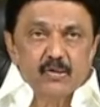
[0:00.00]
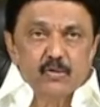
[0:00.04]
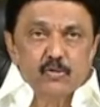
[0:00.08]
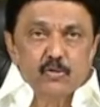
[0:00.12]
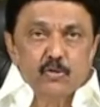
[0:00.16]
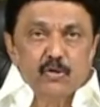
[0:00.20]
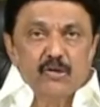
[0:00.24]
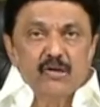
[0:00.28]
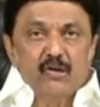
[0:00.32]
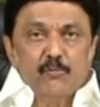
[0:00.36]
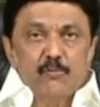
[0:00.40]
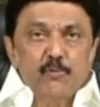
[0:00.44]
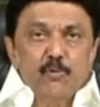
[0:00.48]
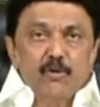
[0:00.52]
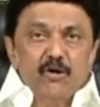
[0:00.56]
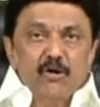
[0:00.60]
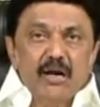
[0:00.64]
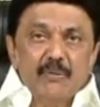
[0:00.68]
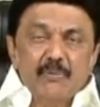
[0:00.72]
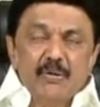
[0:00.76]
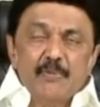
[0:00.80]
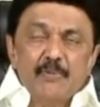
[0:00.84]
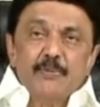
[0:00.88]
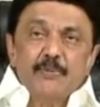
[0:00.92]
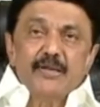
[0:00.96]
தொழில் பூங்கா
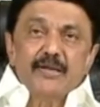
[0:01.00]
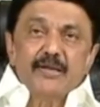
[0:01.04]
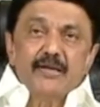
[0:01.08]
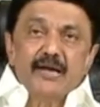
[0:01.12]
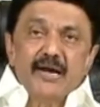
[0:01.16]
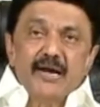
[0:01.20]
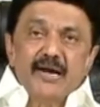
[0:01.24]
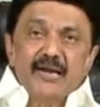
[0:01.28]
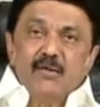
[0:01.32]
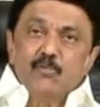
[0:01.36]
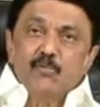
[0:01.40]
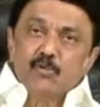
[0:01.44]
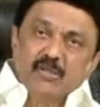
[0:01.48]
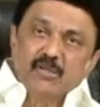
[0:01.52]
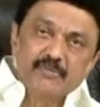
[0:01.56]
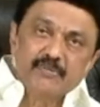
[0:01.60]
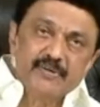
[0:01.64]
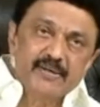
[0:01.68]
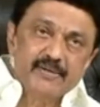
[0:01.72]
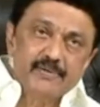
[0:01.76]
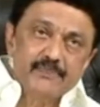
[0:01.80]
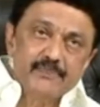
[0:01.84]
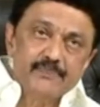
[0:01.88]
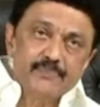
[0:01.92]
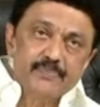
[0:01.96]
அமைப்பதற்கான
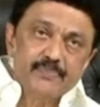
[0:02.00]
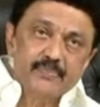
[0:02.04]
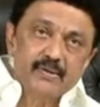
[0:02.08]
உதவிகள்